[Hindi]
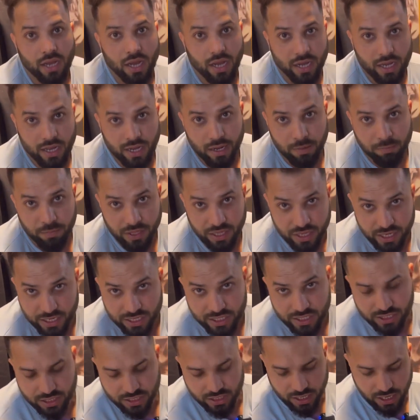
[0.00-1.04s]
अगर आपकी
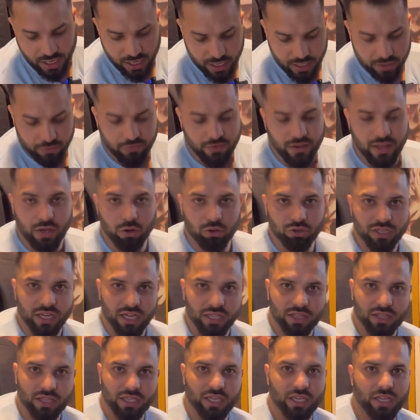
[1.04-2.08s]
रिस्ट कलाई फेल हो
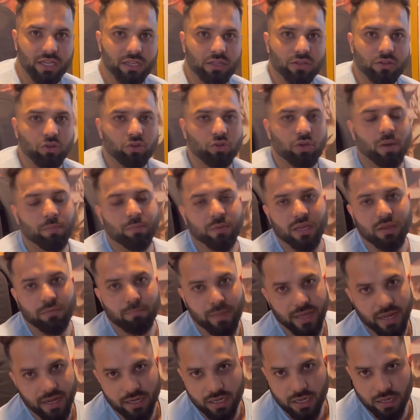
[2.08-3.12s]
जाती है तो आपकी
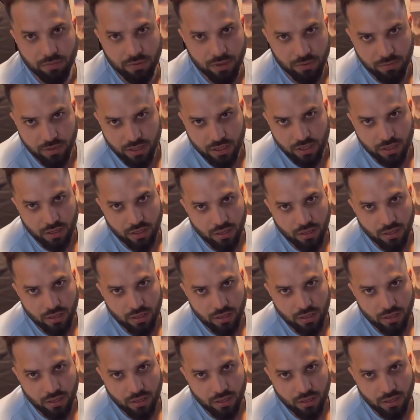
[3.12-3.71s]
बैक कभी भी